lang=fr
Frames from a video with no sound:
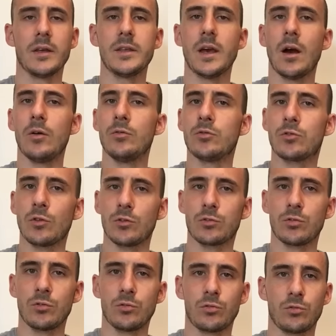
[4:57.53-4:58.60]
il y a une seule
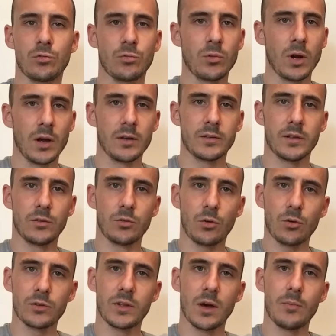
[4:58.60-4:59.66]
solution, c'est de
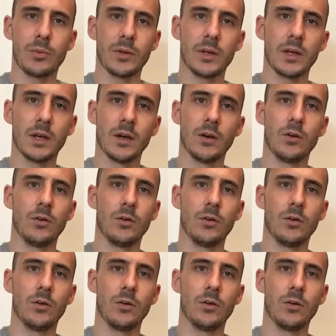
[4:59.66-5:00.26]
retaper